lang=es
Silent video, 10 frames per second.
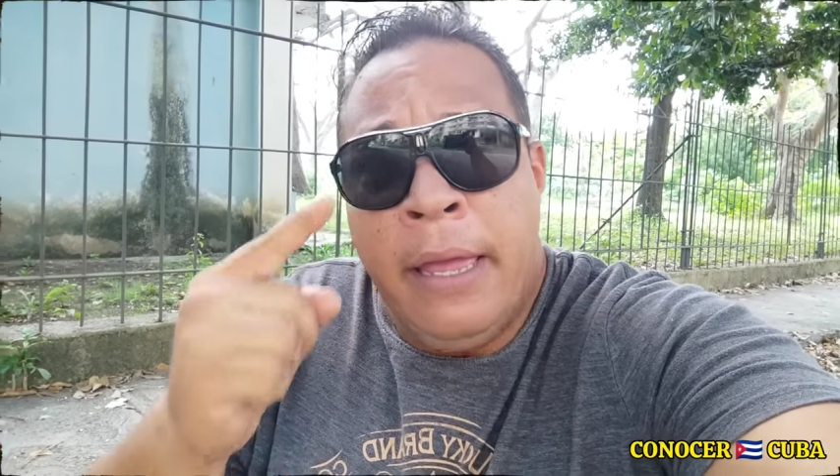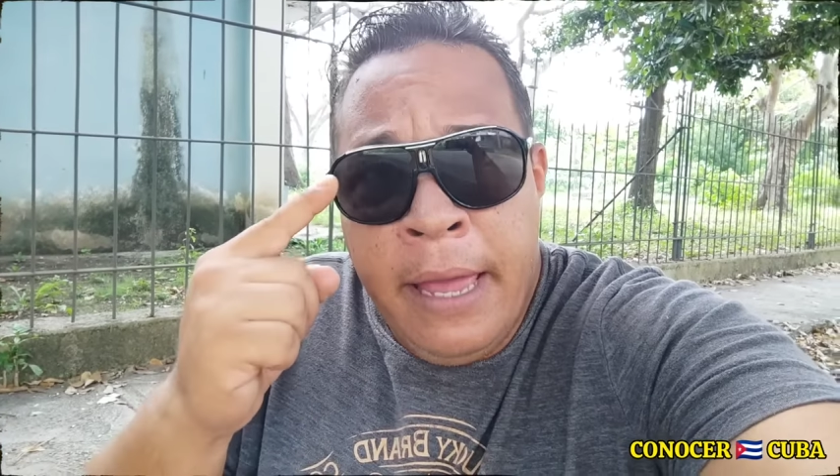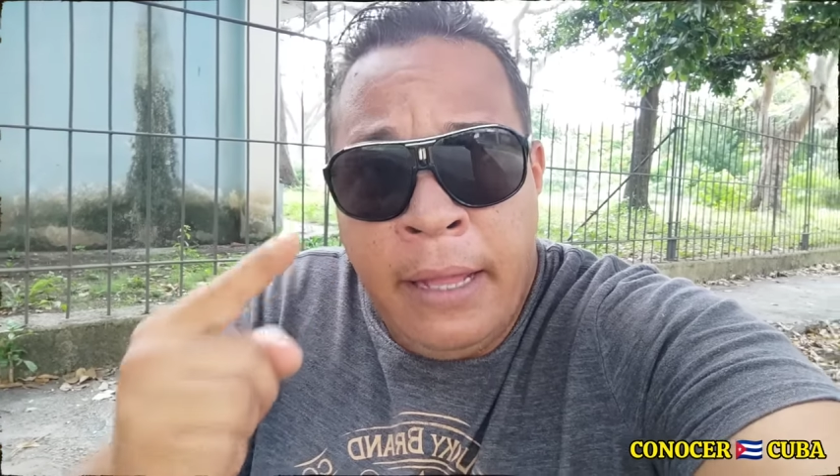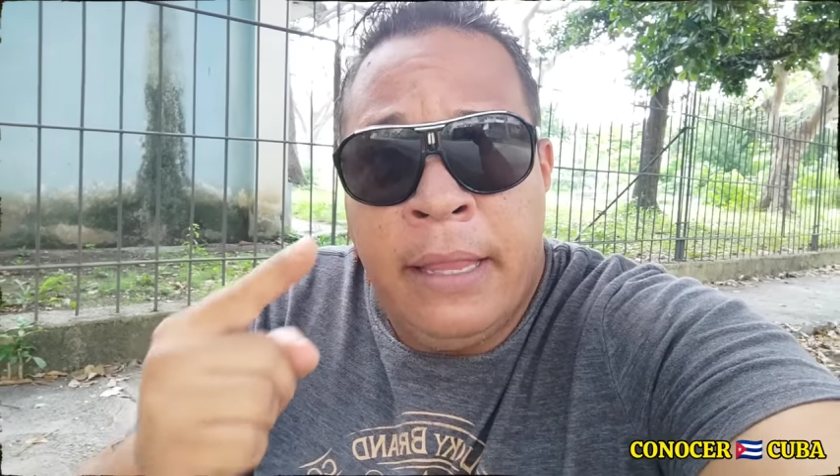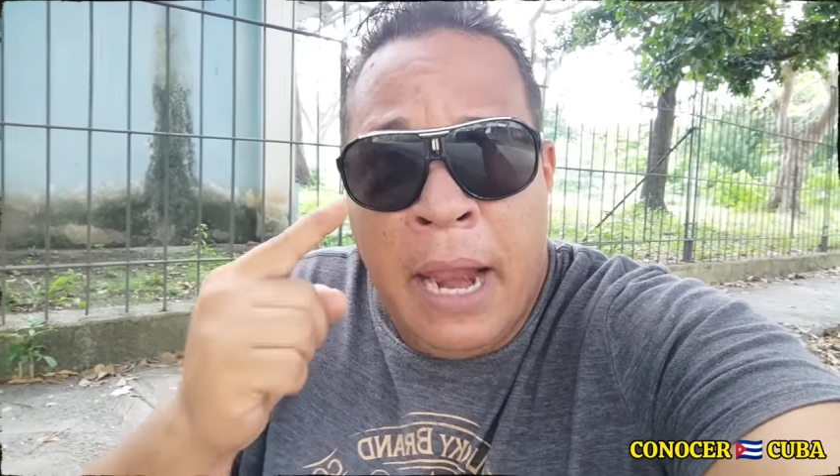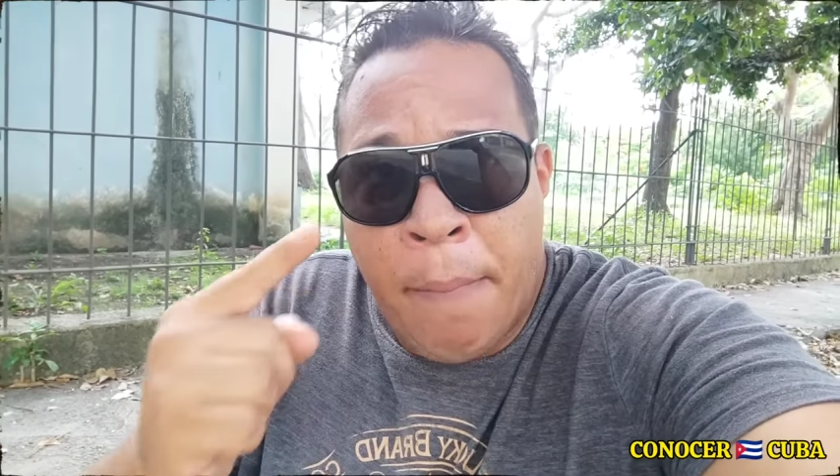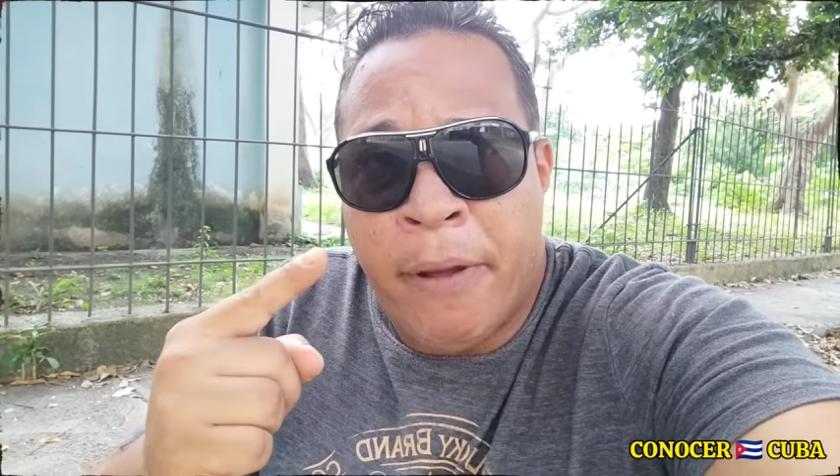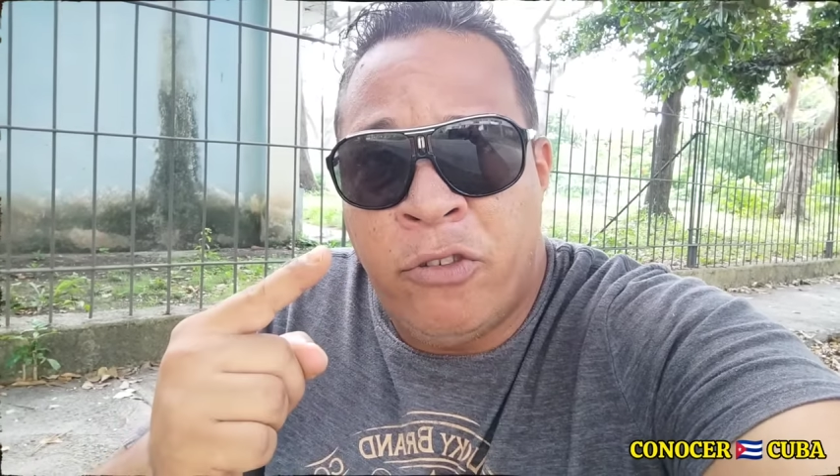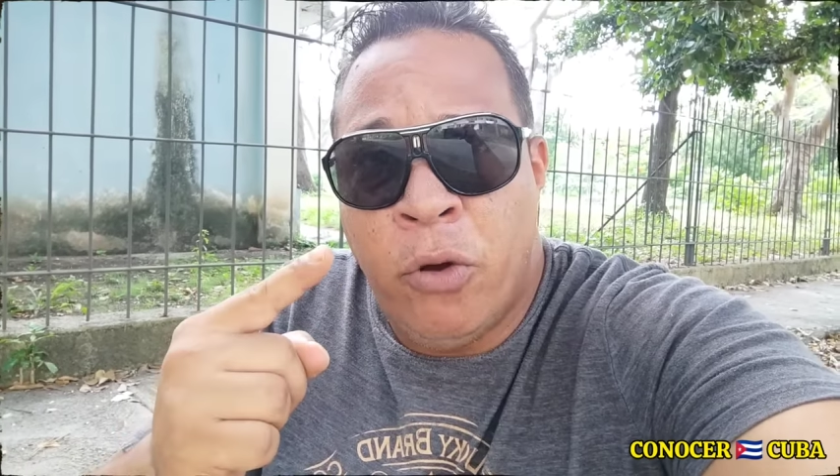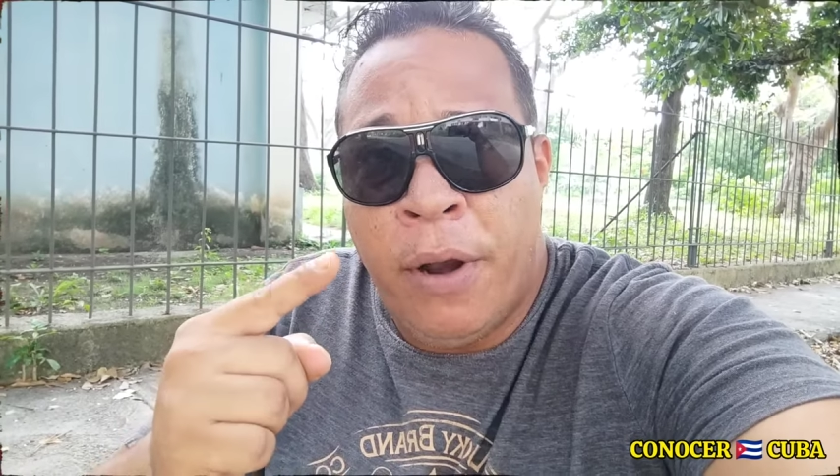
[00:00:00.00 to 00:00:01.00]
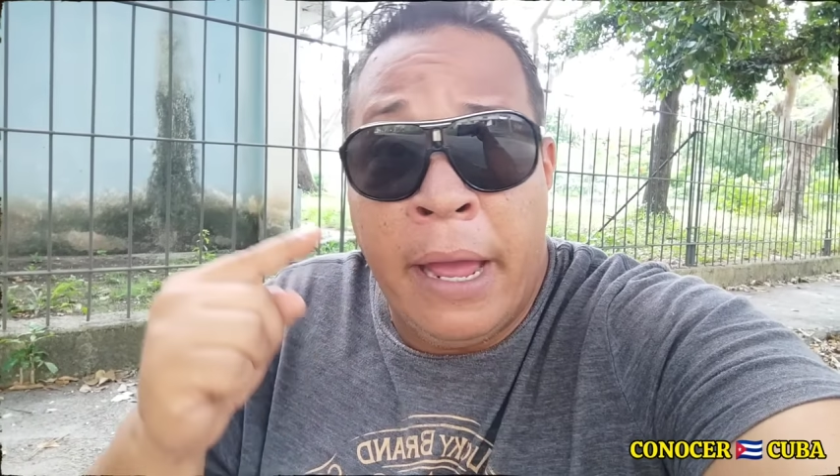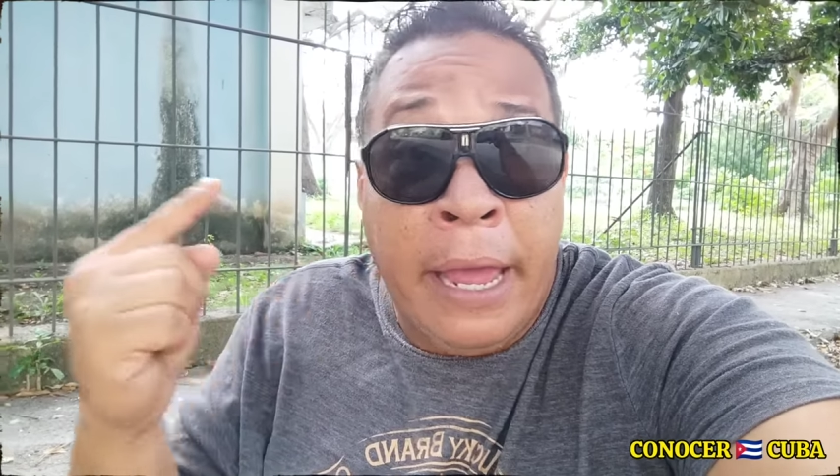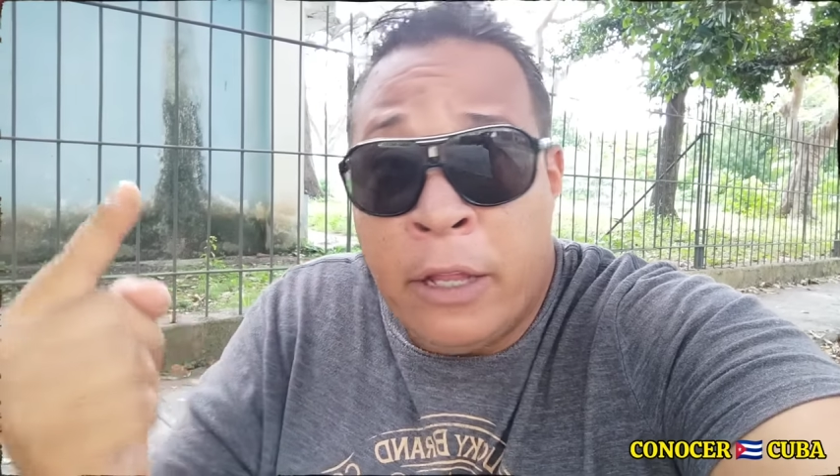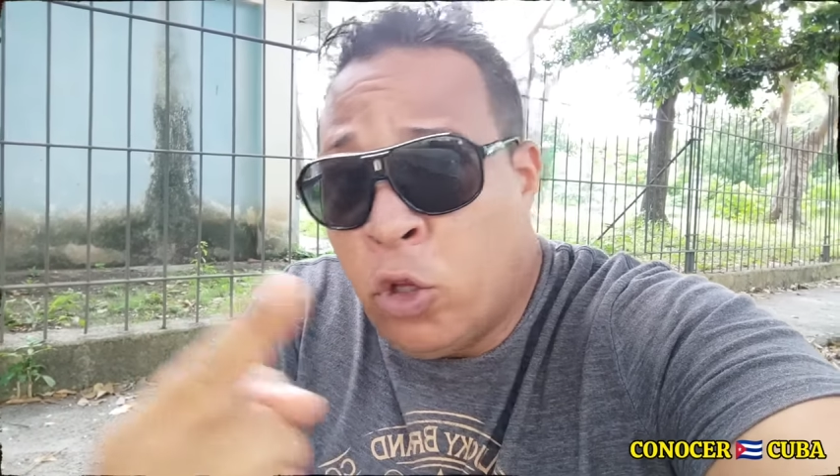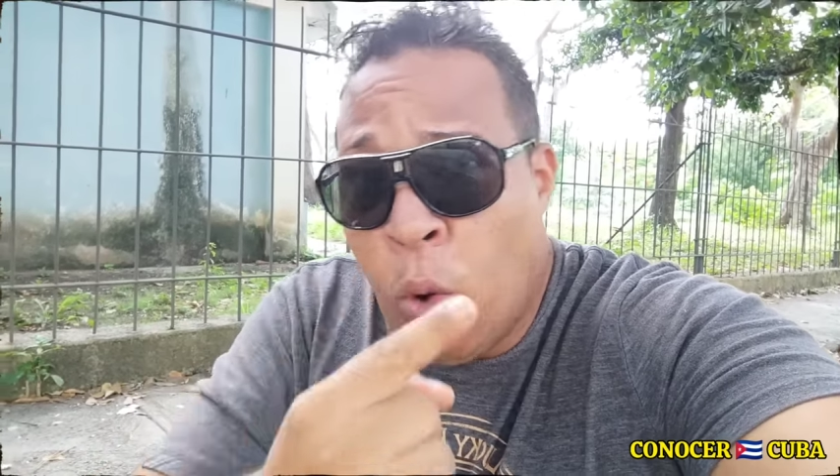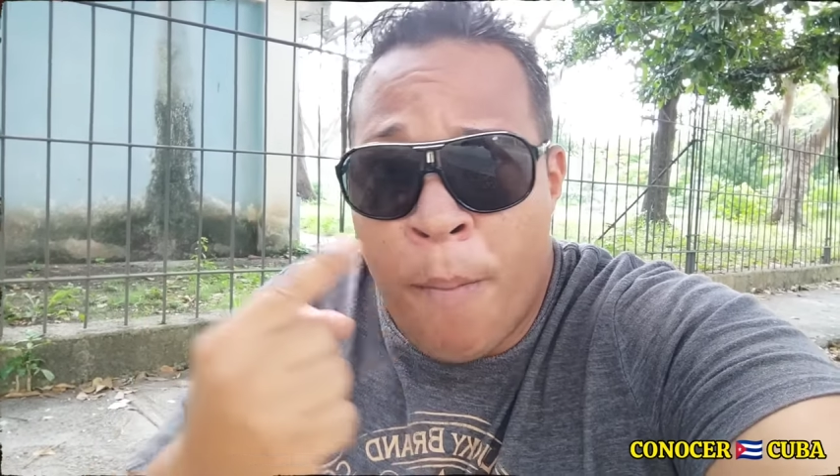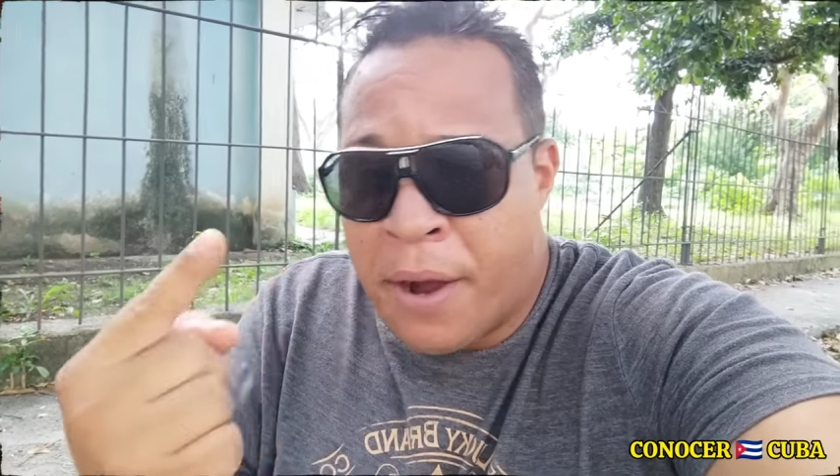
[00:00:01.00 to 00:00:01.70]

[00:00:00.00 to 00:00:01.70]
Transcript: de las personas que estuvo a mi